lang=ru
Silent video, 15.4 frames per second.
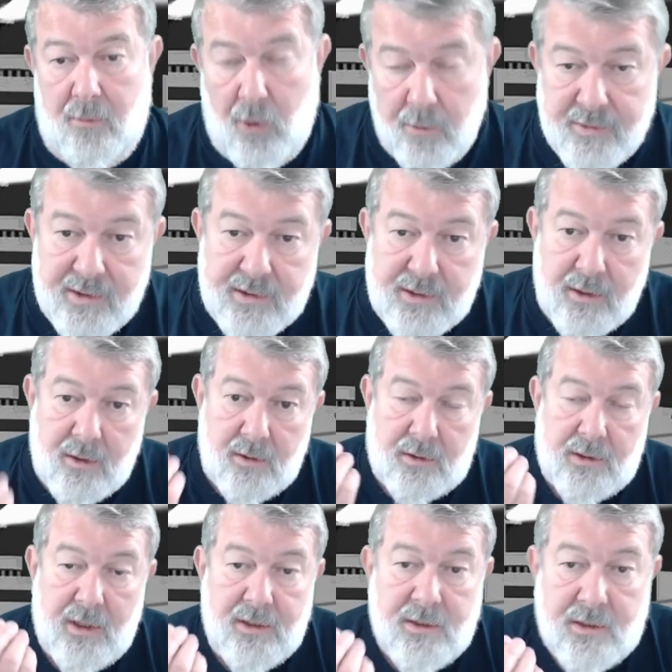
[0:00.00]
Помните,
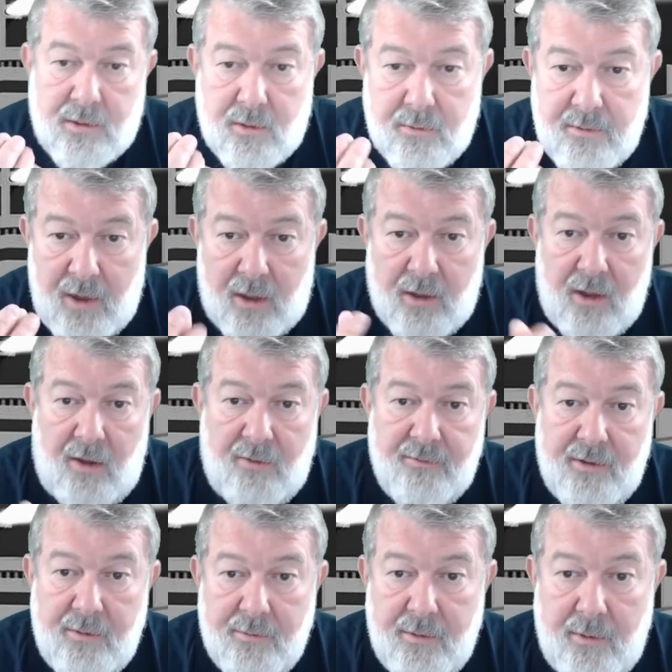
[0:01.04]
тезис у меня
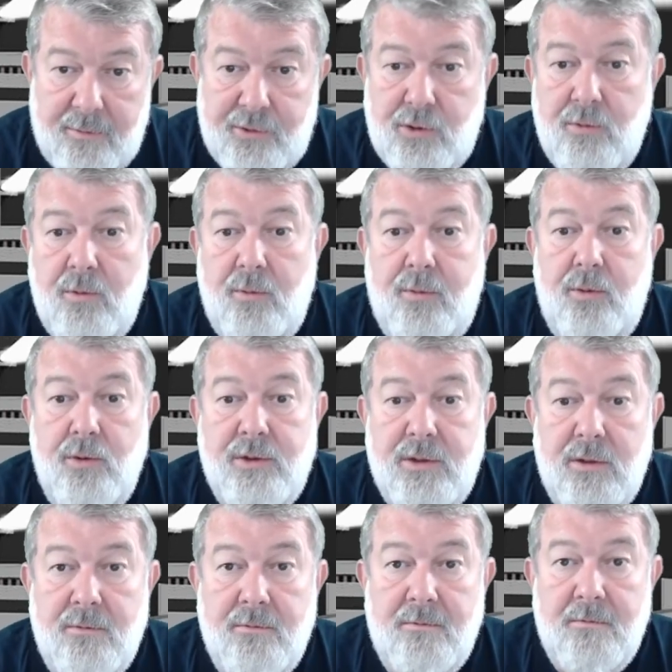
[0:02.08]
главный был, почему
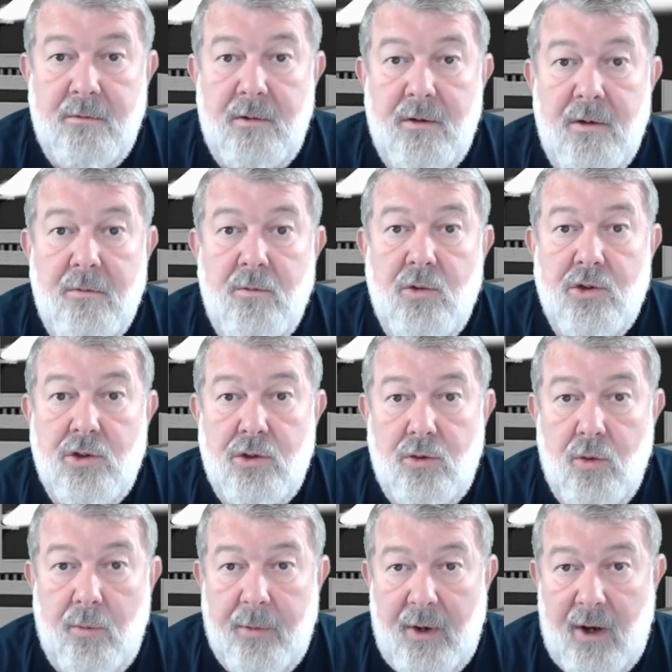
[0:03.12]
Путин не может
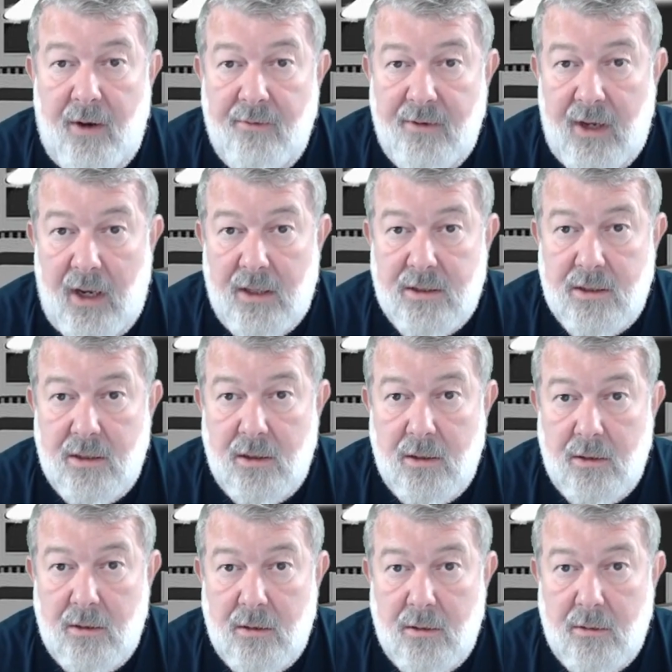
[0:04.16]
управлять?
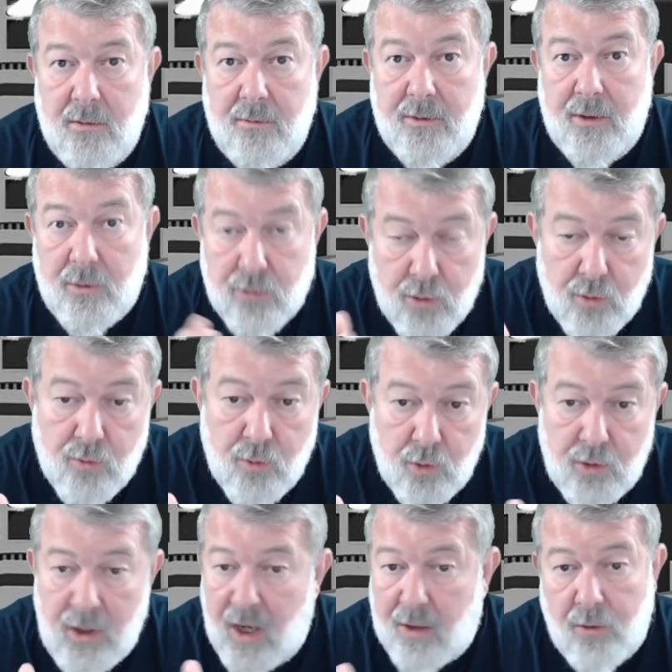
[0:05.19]
Потому что он
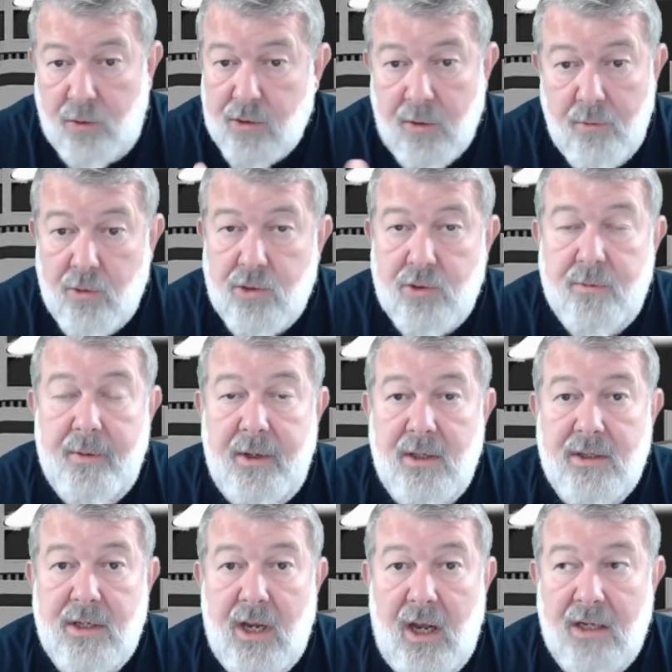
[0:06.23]
он не может
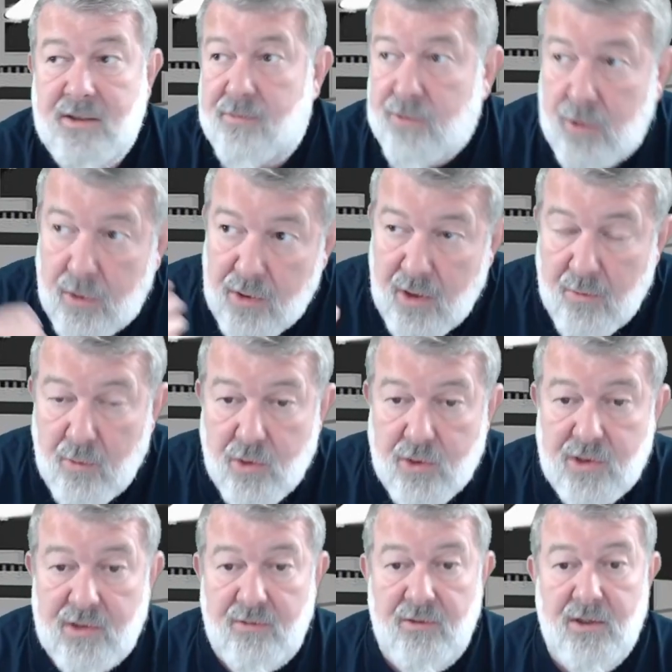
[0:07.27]
предсказывать, он не
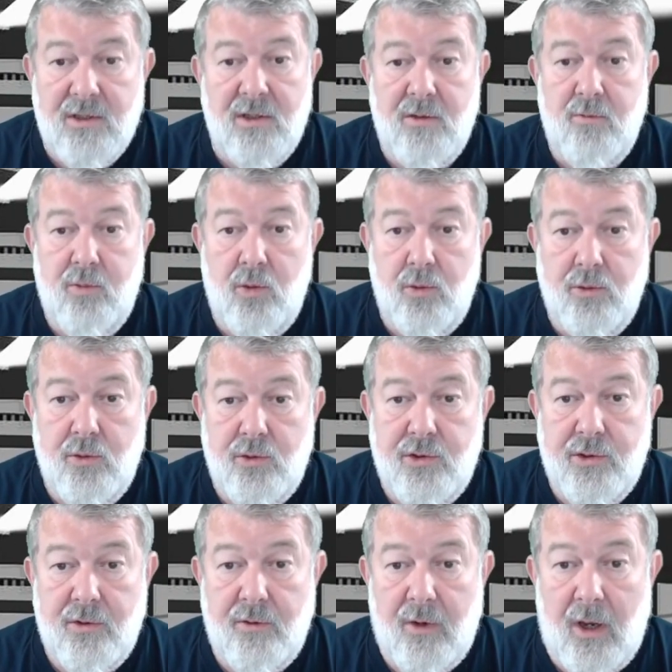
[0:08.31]
может видеть
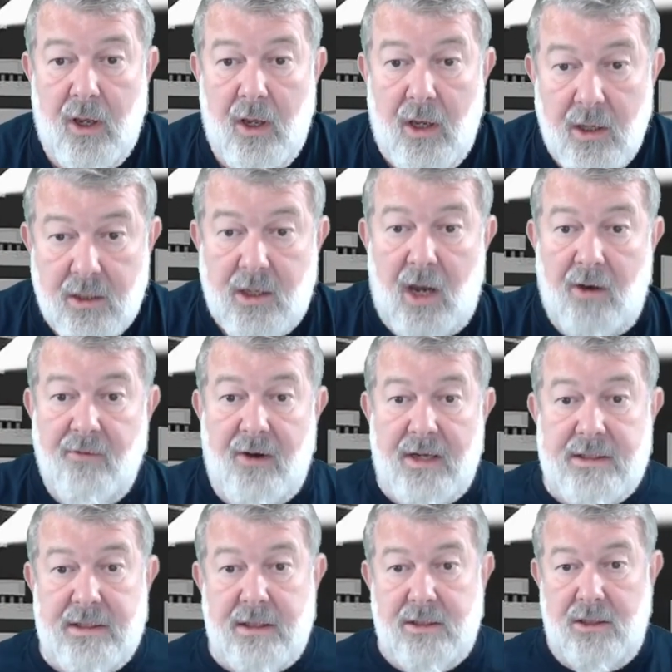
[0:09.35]
будущего. Это как
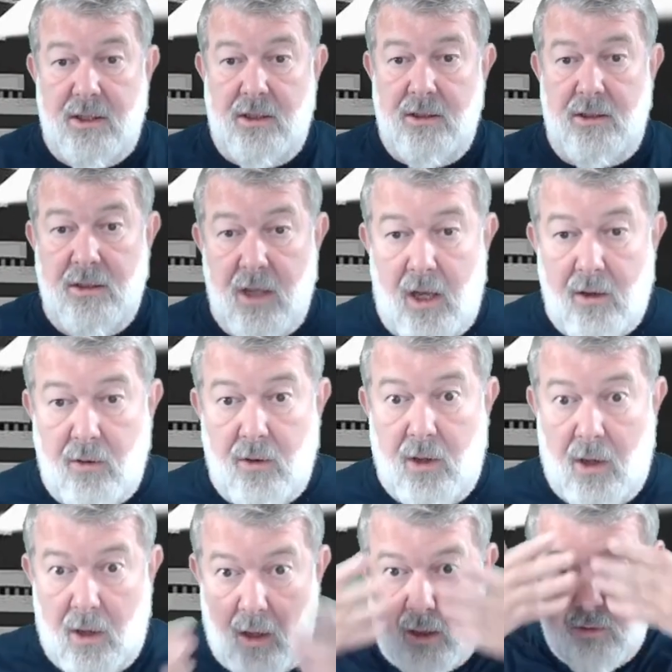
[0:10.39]
водитель на
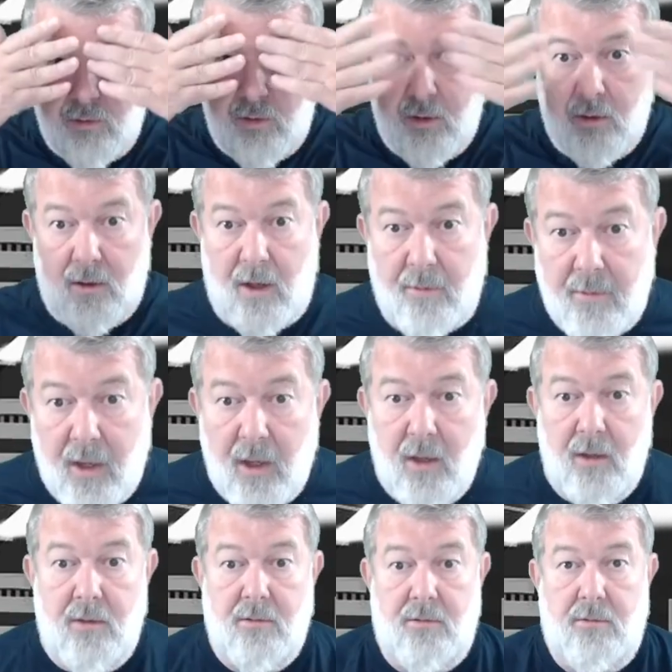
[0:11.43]
дороге, который там
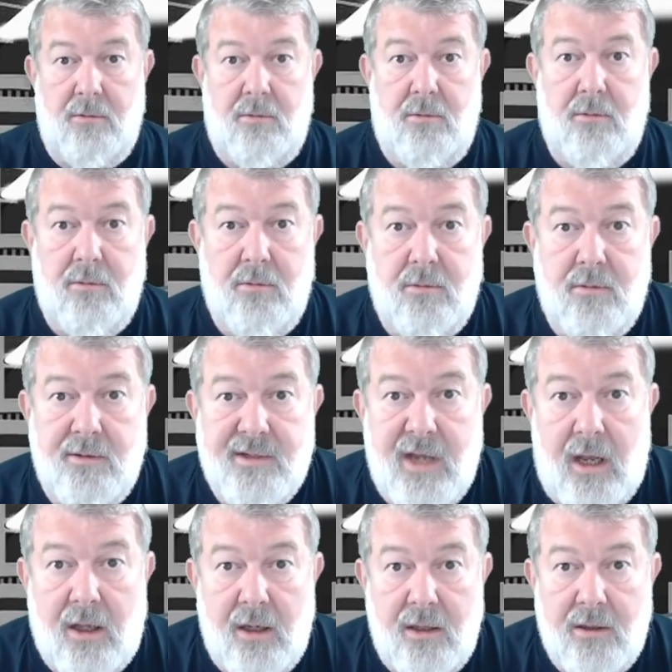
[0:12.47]
э, с
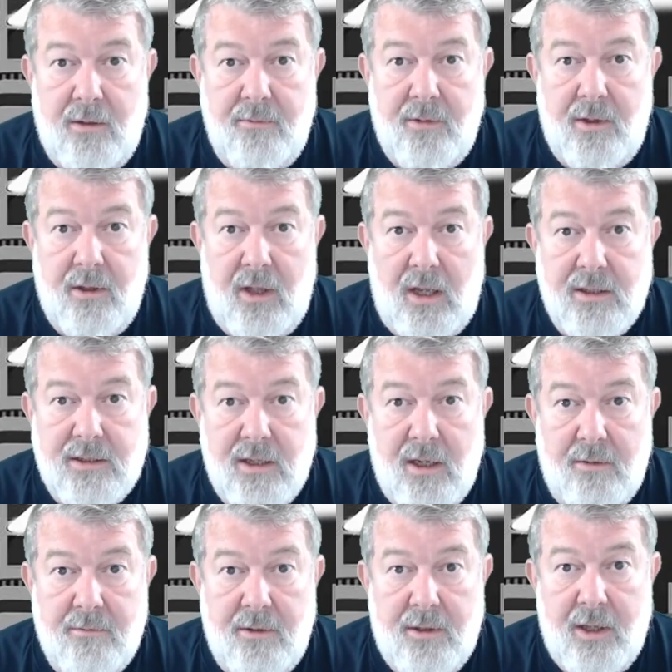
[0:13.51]
закрытыми глазами,